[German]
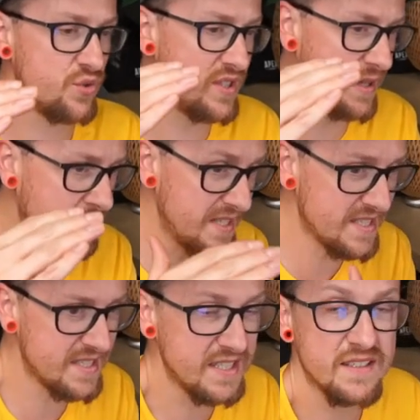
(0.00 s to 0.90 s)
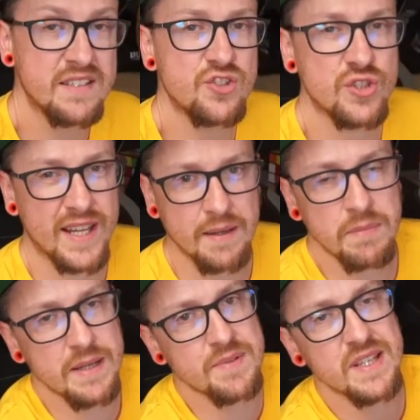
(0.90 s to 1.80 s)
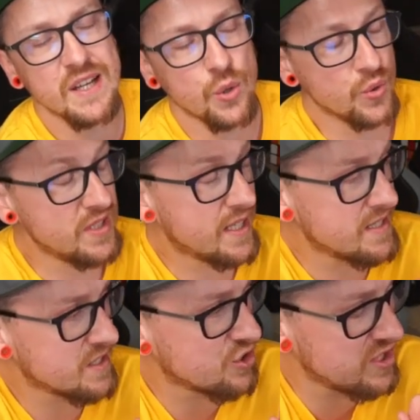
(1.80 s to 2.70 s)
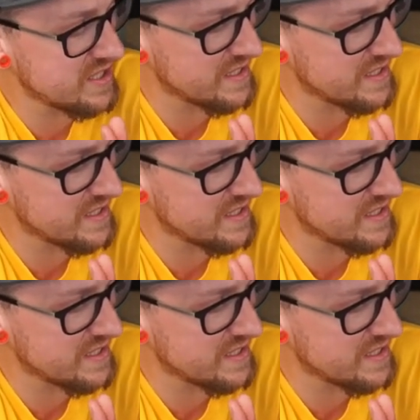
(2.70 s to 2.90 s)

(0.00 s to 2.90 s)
du nicht am nächsten Hindernis schon hängen bleibst und die ganze Geschichte